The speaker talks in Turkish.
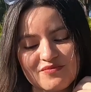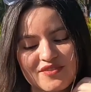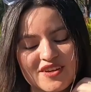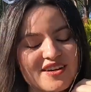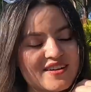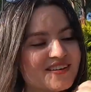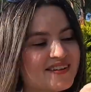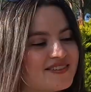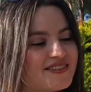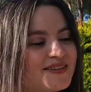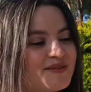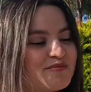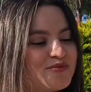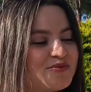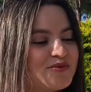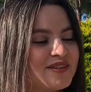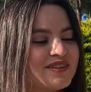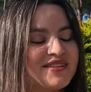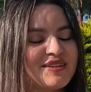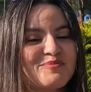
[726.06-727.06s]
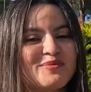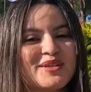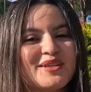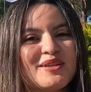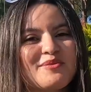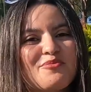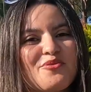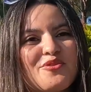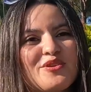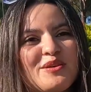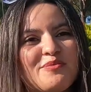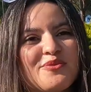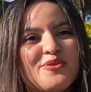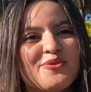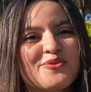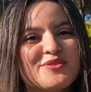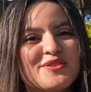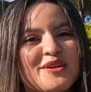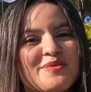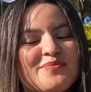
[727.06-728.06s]
Hı, Arkadaşlar burada tabii ki de böyle bir
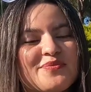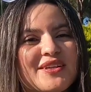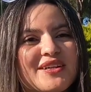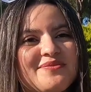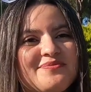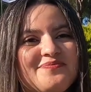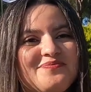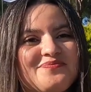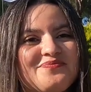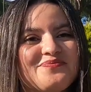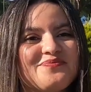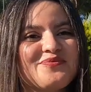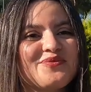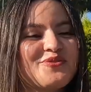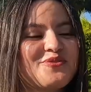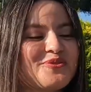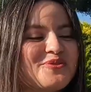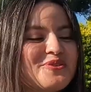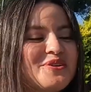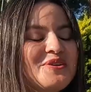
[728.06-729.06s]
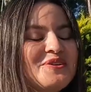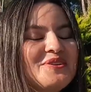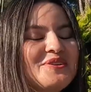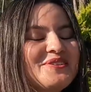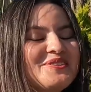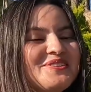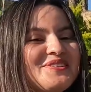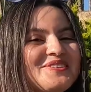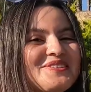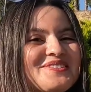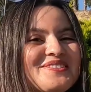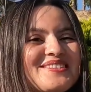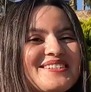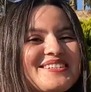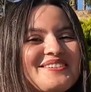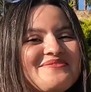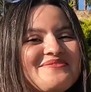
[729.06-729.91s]
ortamda gördüğünüz